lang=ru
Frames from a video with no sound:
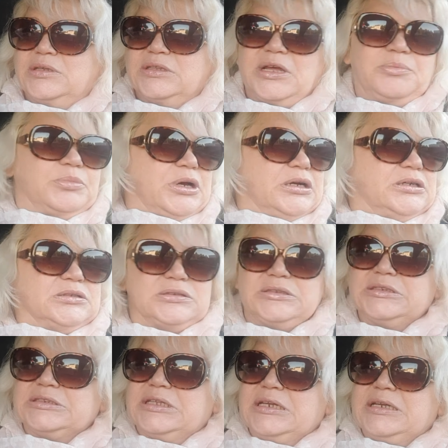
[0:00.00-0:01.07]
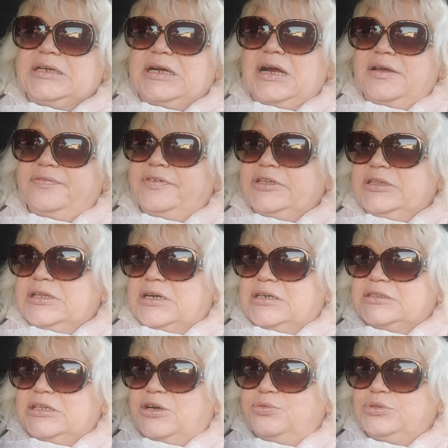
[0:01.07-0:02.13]
Там как издалека видно,
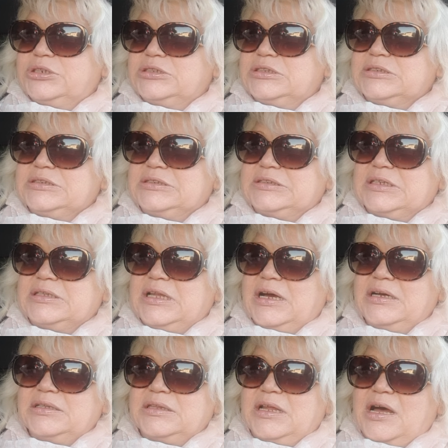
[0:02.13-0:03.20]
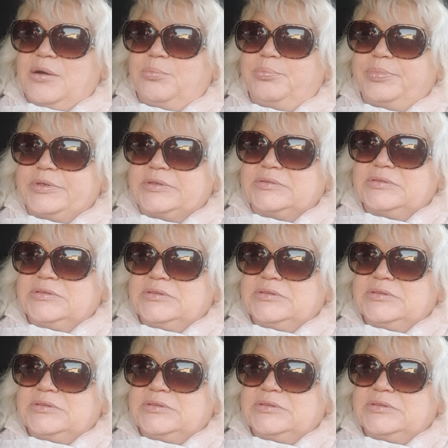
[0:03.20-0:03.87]
когда у них на столах лампы.